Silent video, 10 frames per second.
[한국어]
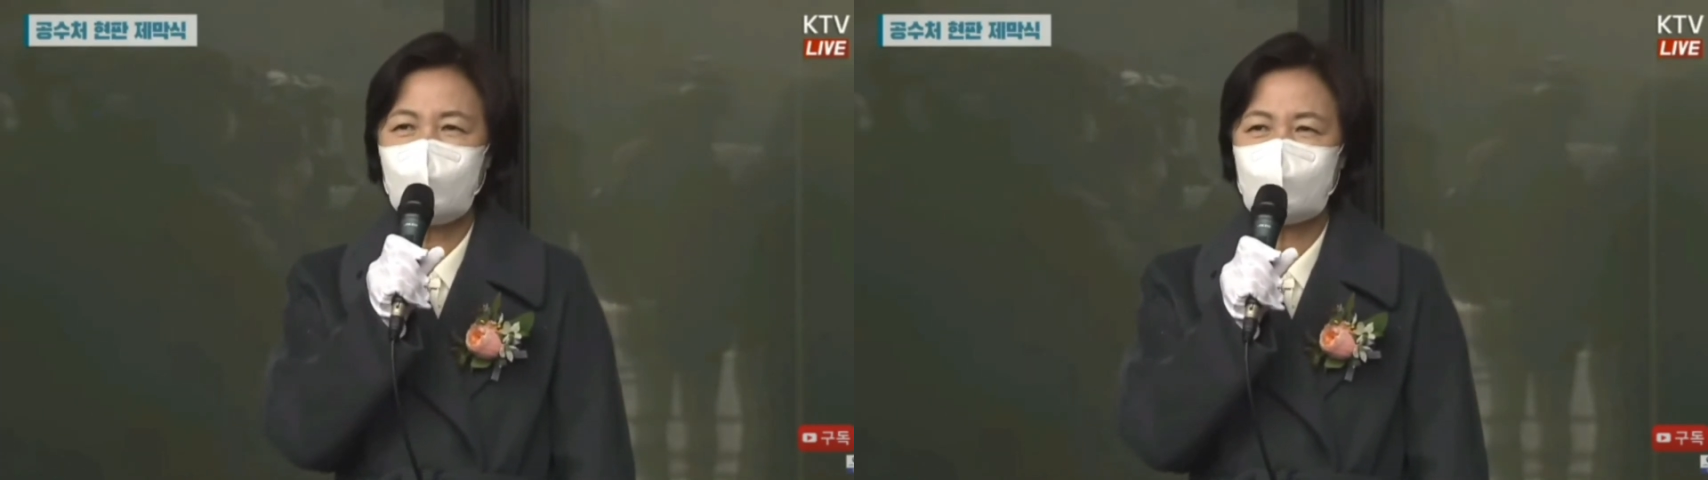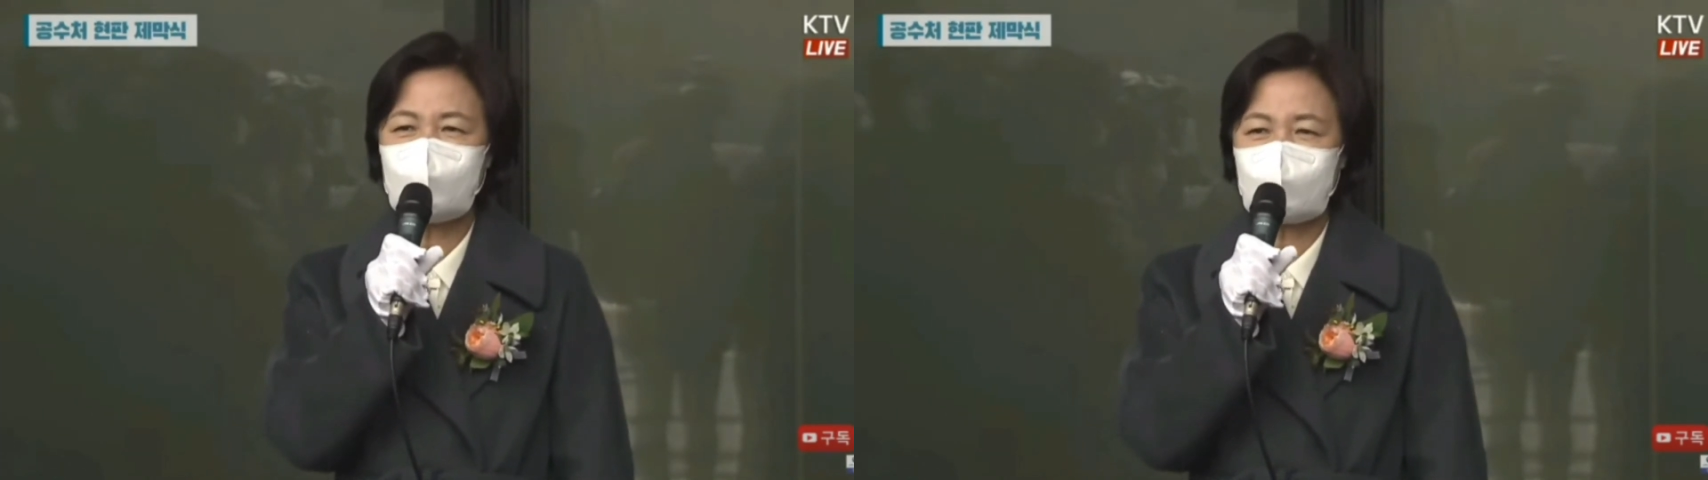
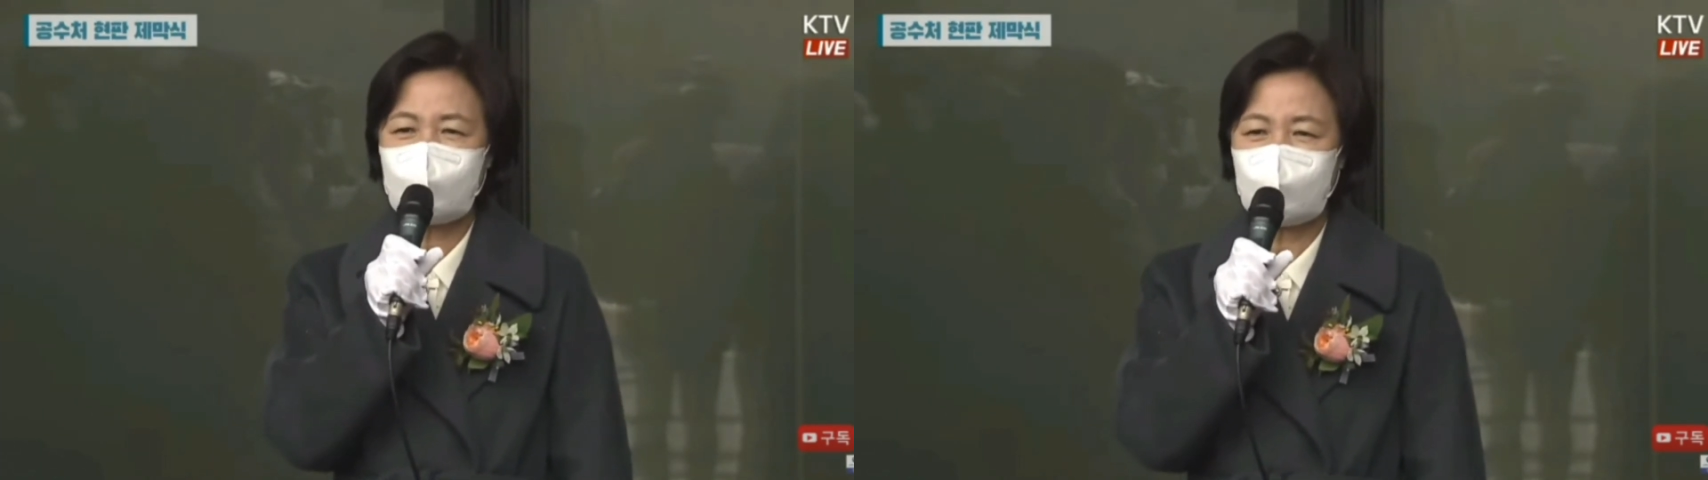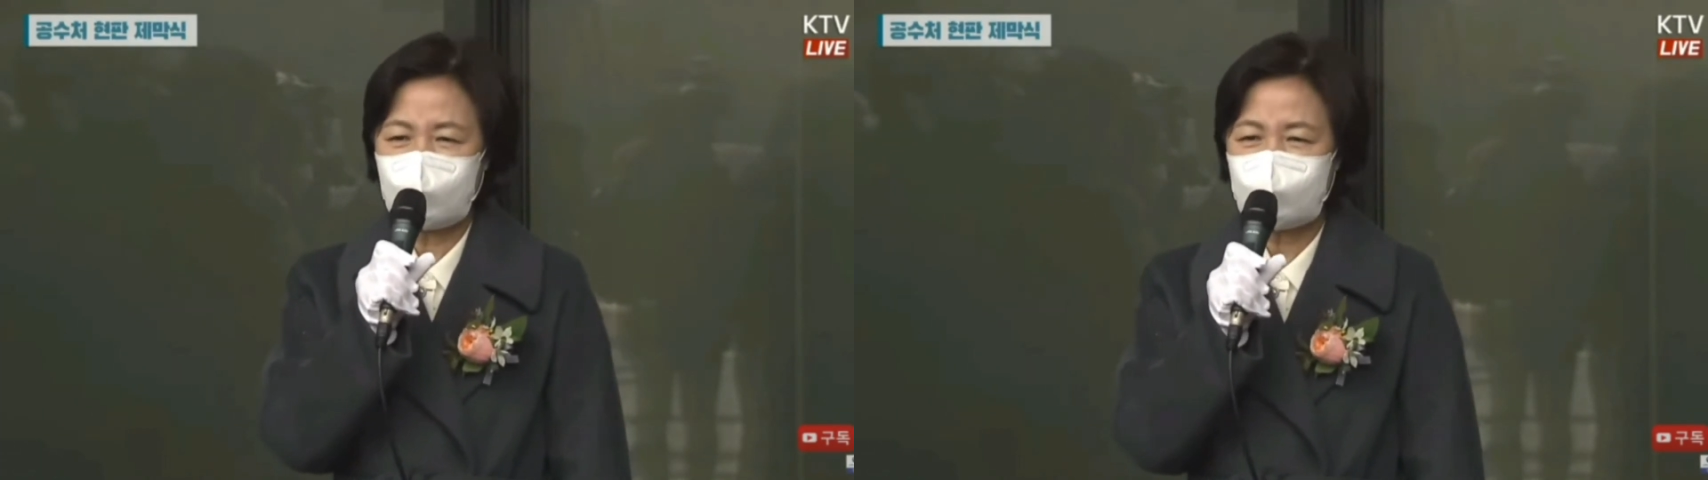이
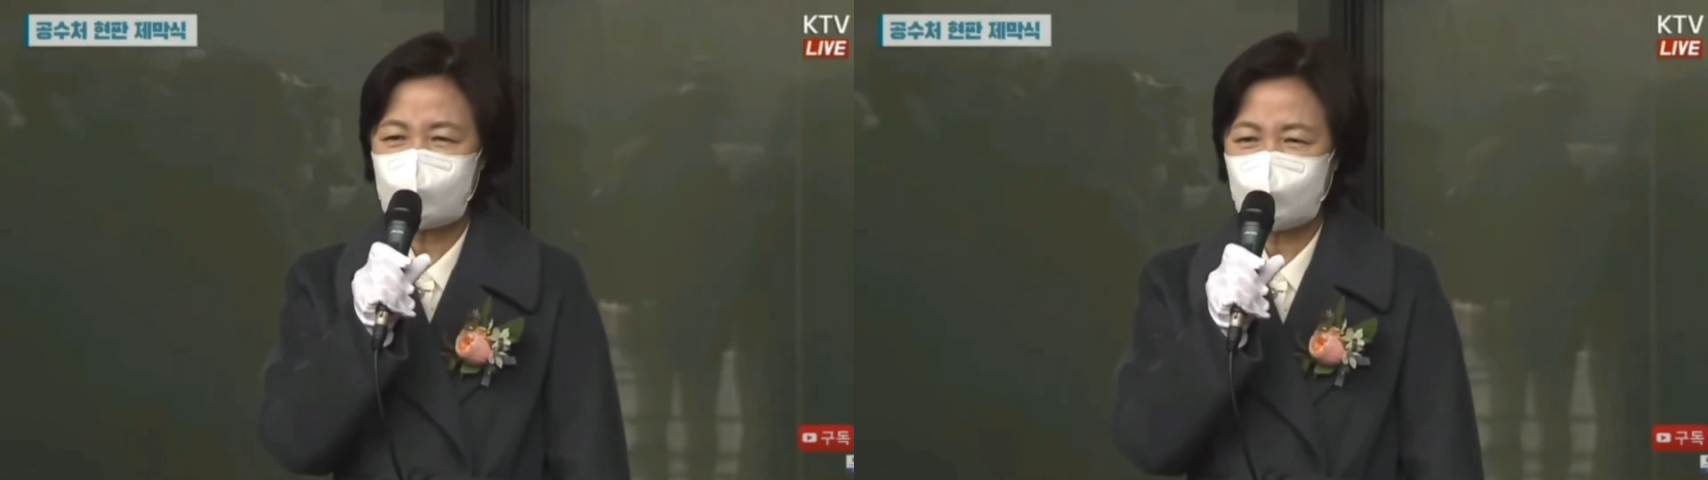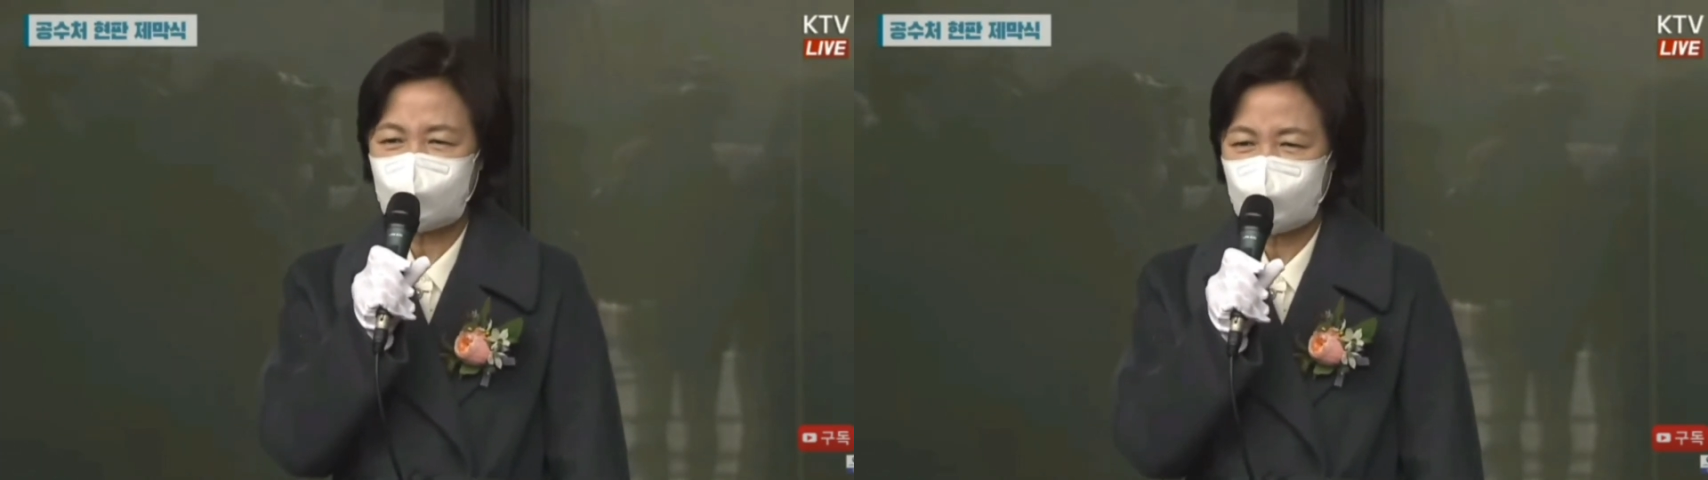공수처
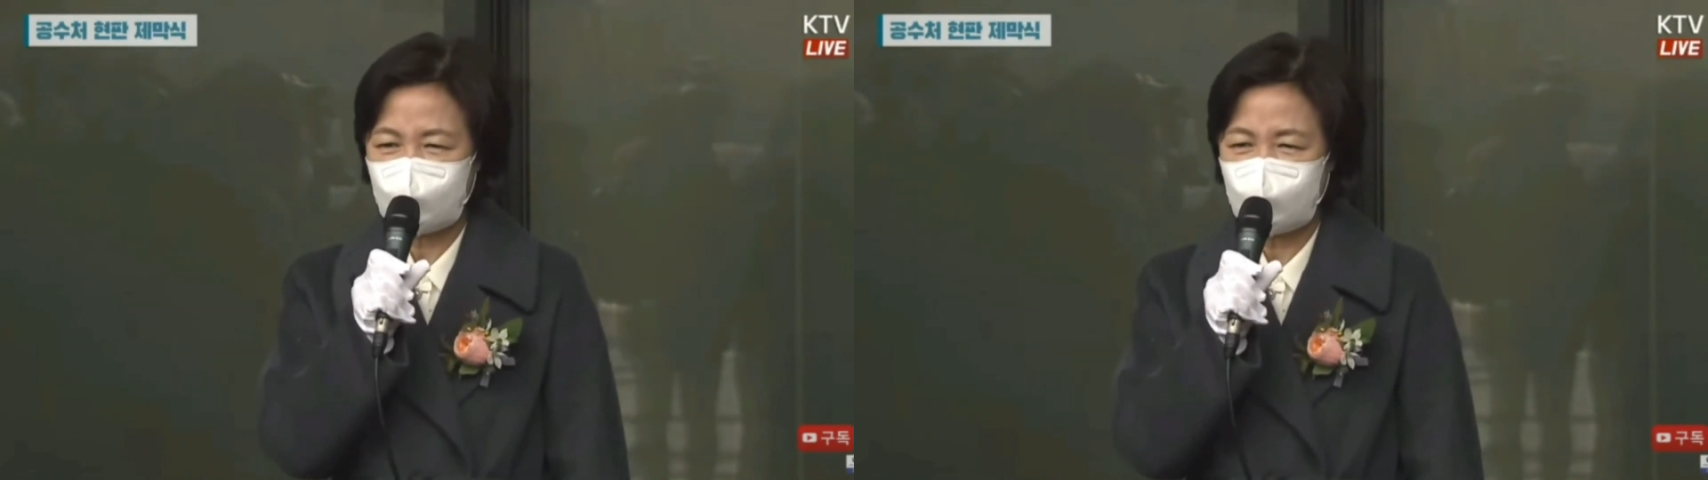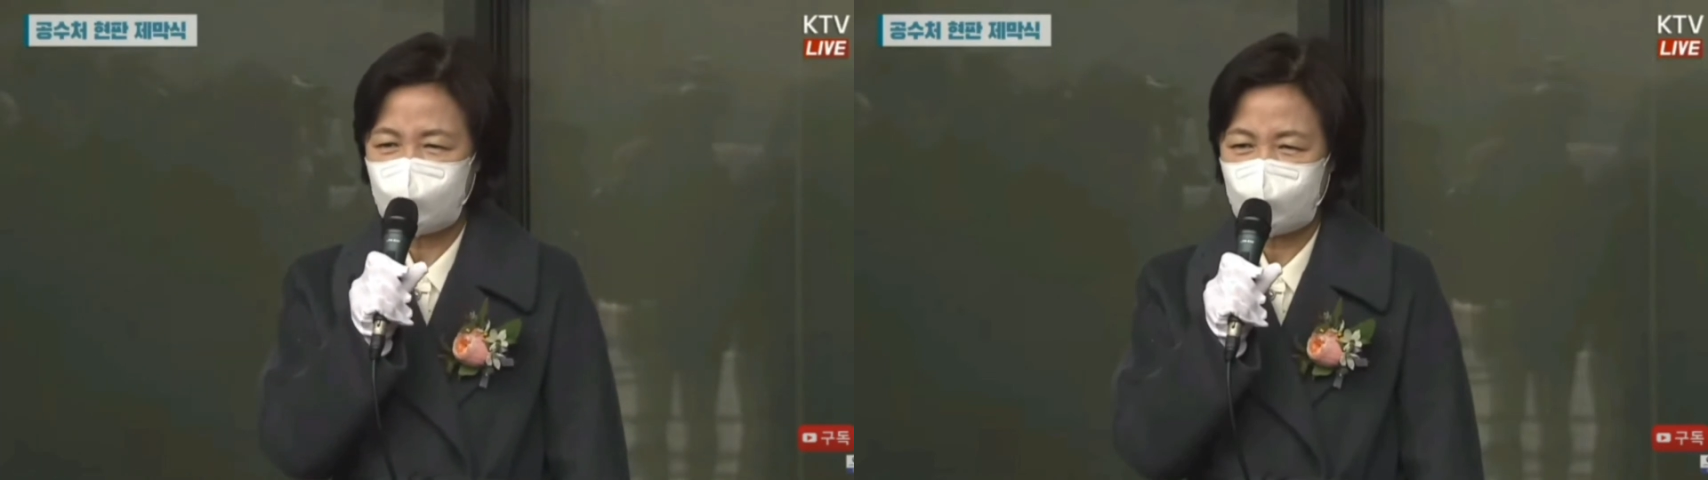
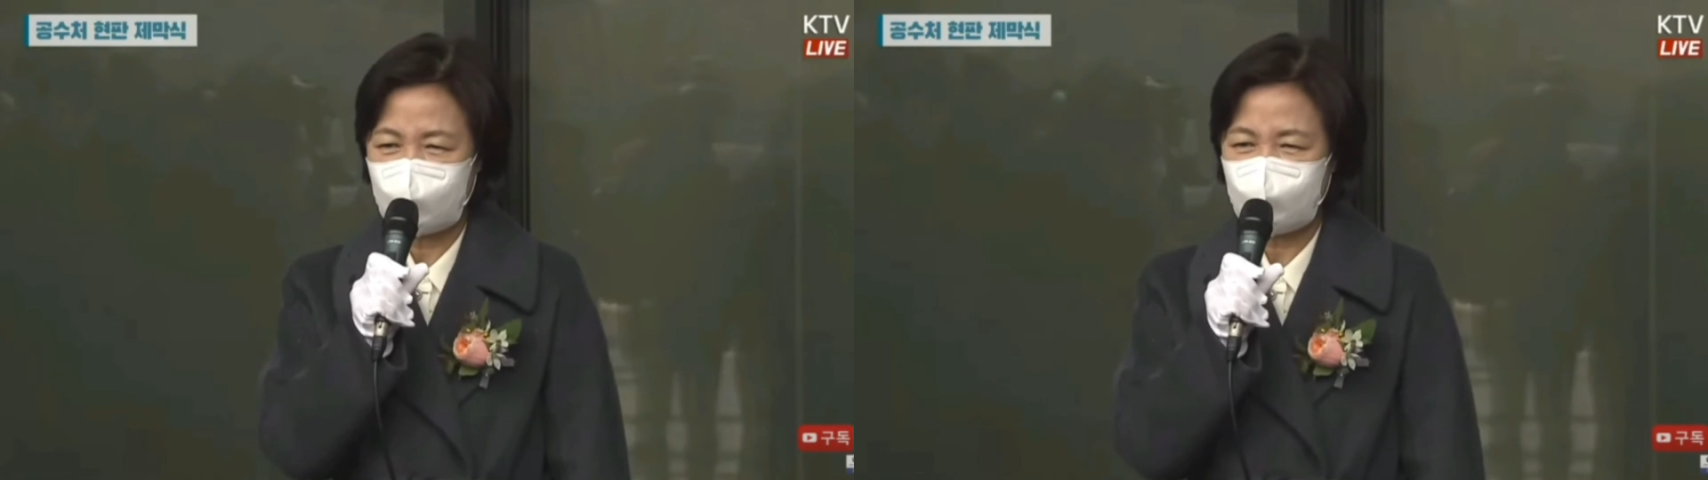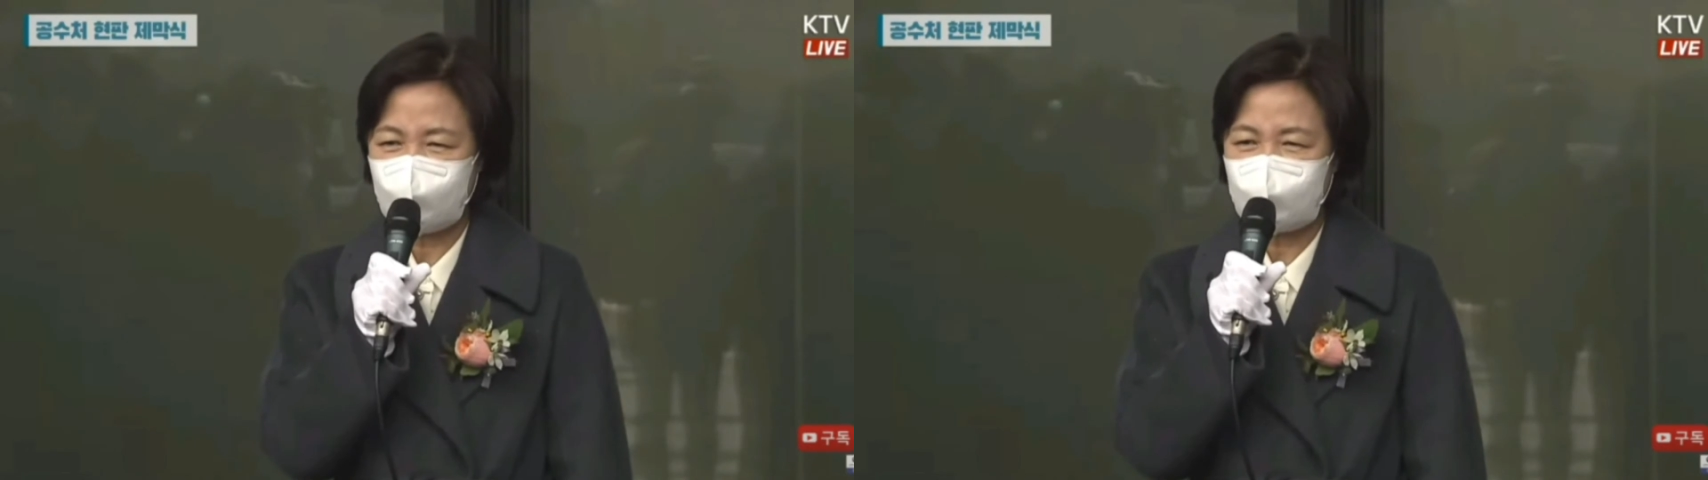안에서도
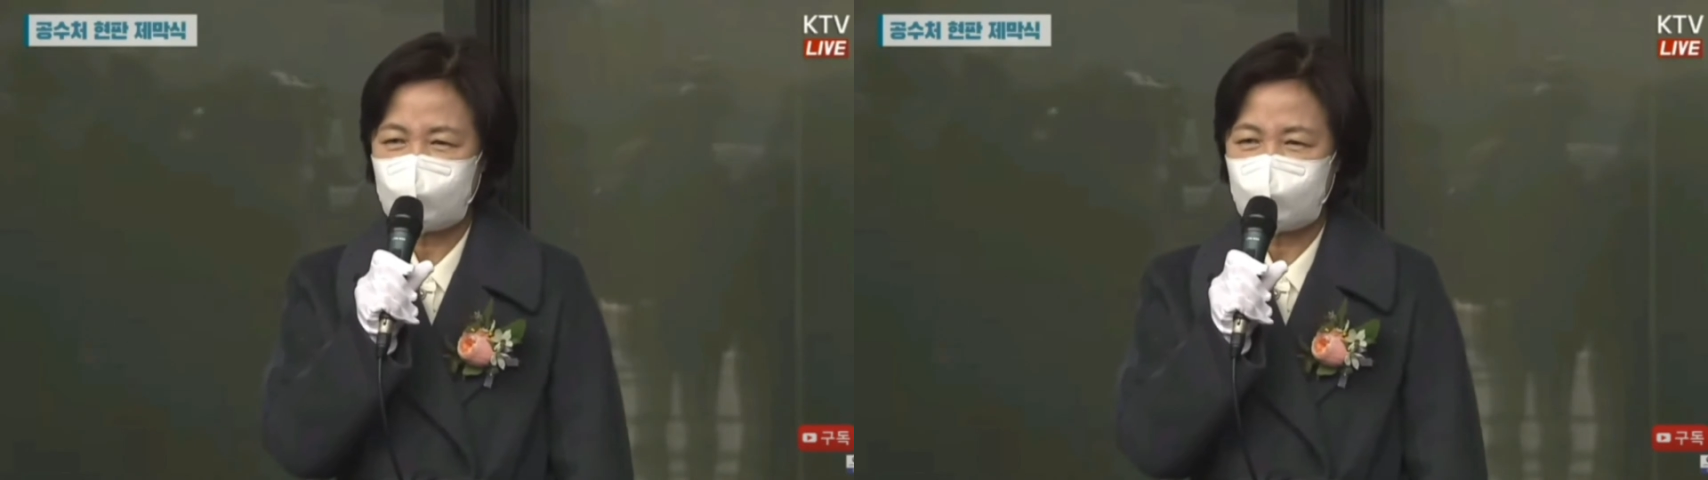어,